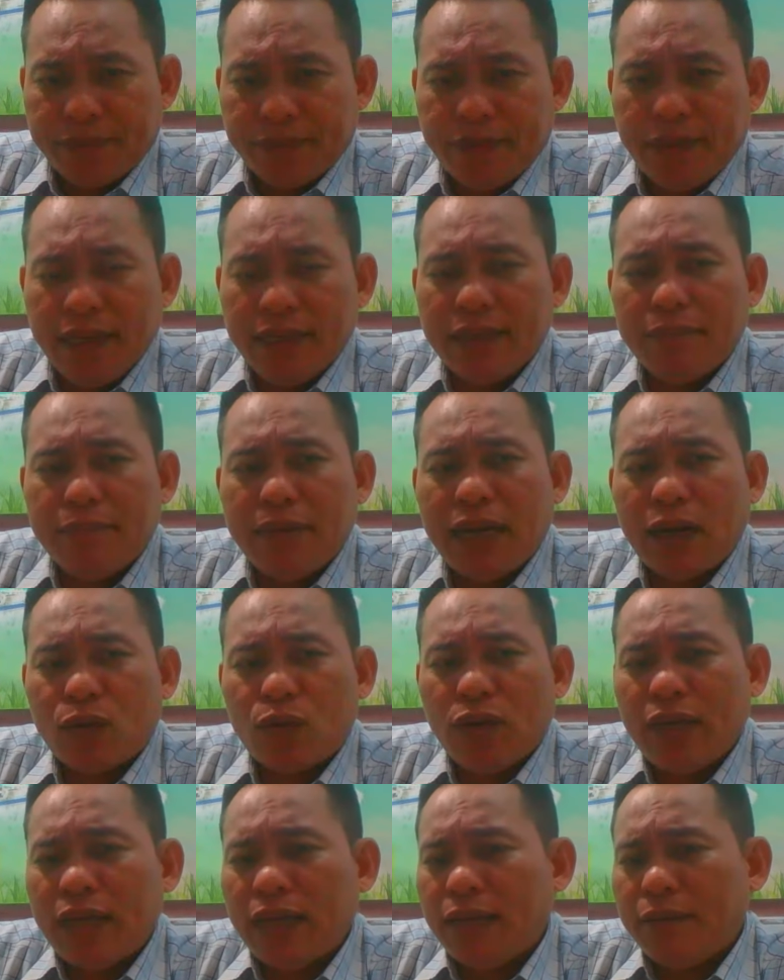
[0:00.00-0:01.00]
để cho bà
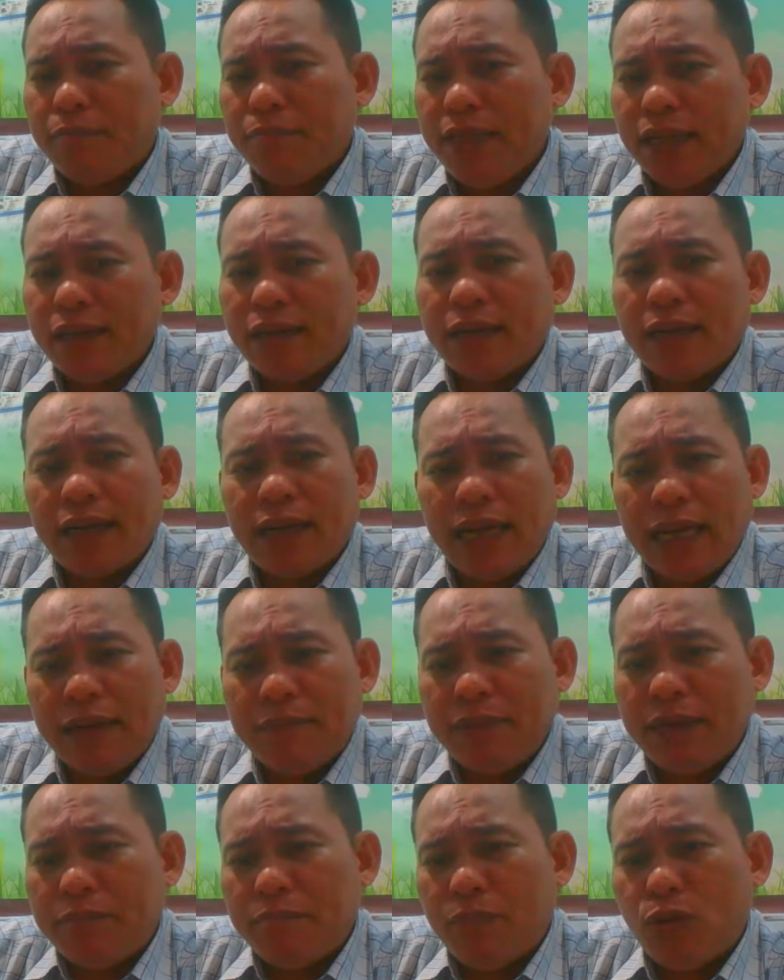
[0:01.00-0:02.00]
con họ biết rằng
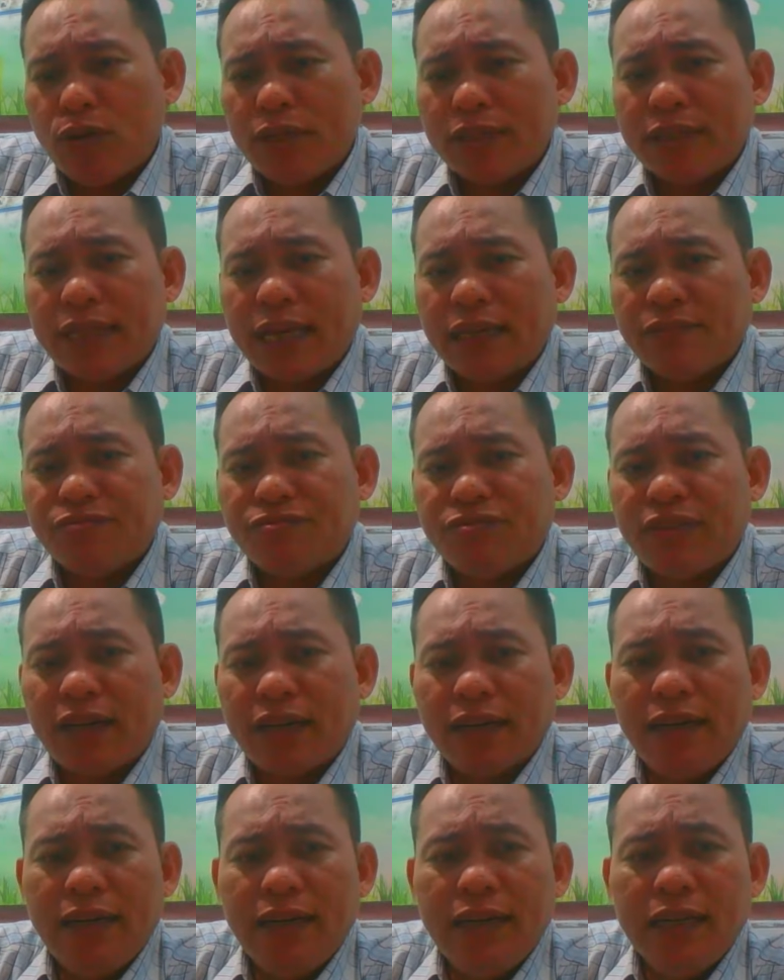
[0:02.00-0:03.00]
em là một cái thành
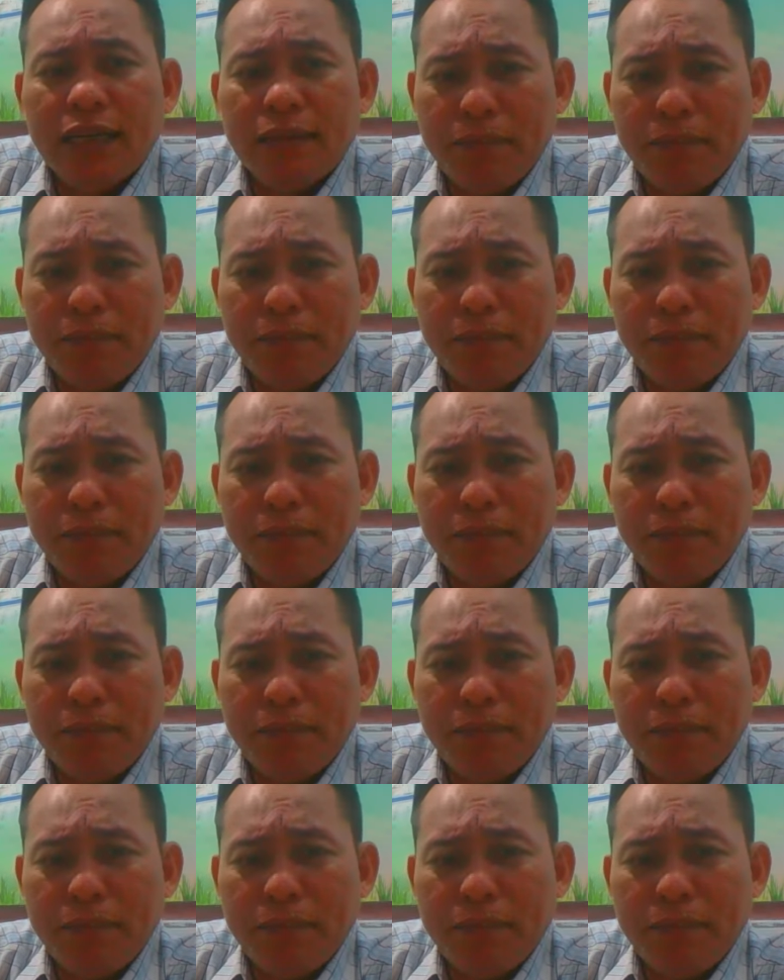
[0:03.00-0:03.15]
phần lừa